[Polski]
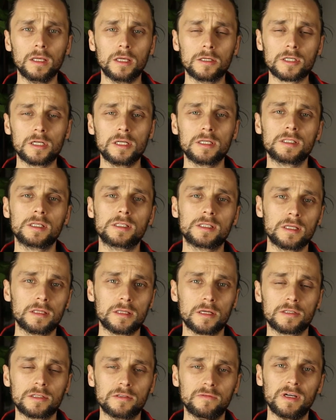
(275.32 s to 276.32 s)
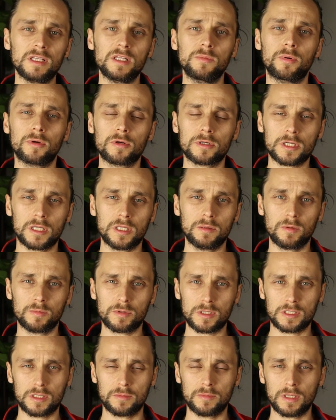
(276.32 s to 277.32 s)
Jeżeli jesteś zainteresowany poruszanymi
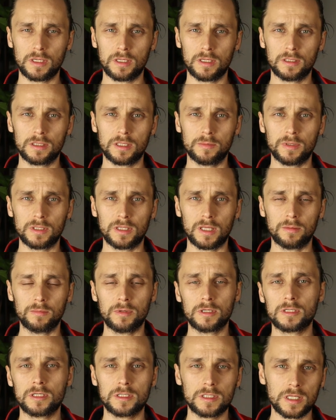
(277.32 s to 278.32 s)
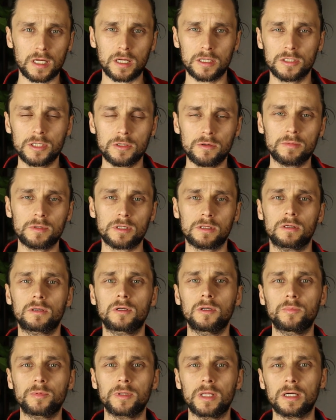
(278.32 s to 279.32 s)
przeze mnie tematami, jeżeli zachęciłem Cię do
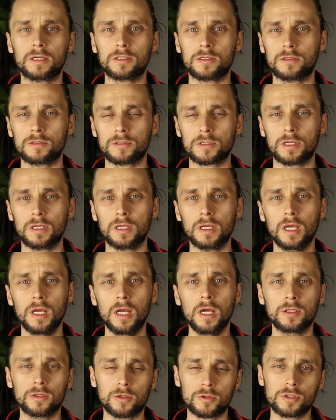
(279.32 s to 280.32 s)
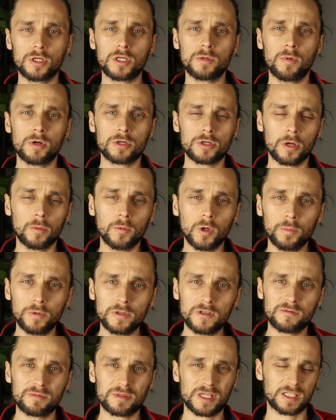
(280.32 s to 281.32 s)
kupna książki, to już dziś możesz ją
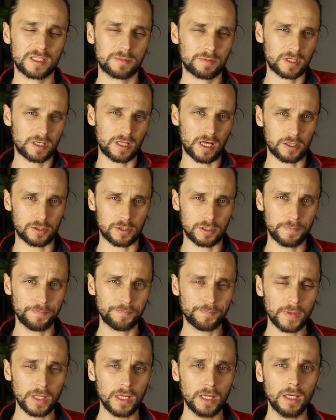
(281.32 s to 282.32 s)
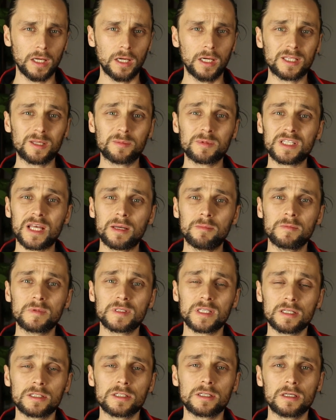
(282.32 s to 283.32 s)
kupić przed sprzedaży i tym samym
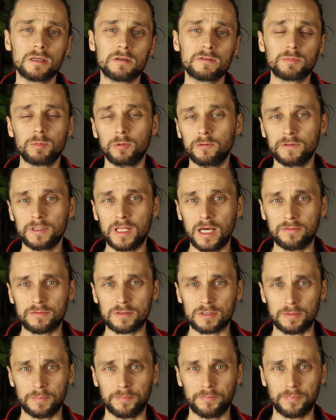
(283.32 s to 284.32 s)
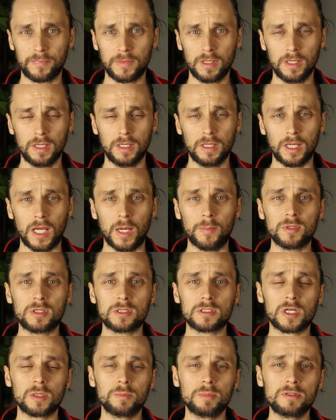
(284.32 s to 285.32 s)
stać się jej współwydawcą. Aby
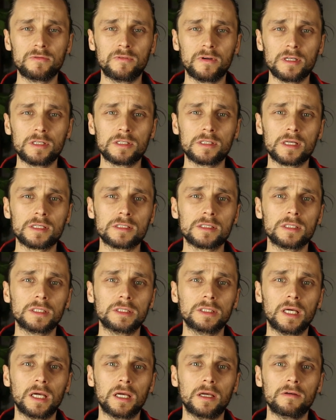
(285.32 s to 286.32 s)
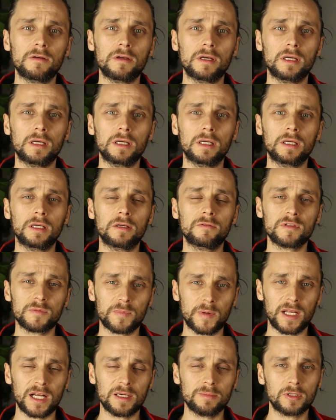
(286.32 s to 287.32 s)
to zrobić, wejdź na stronę e,
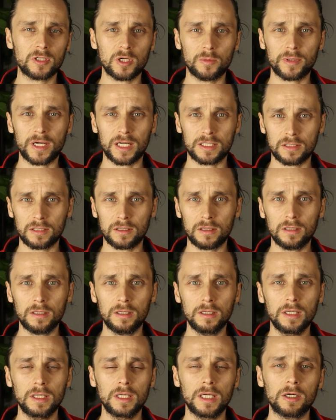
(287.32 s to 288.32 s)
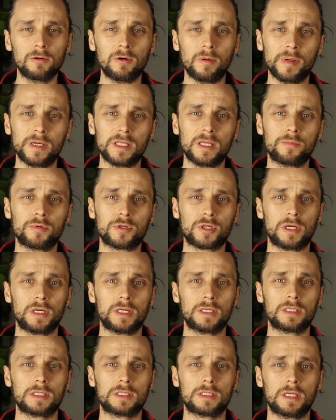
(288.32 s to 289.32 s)
wspieram.to łamane
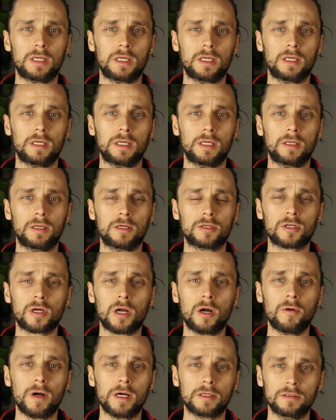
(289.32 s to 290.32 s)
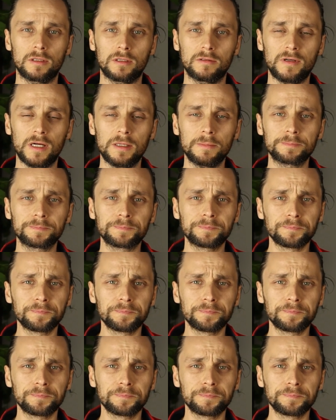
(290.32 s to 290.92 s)
przez e, Szkoła od nowa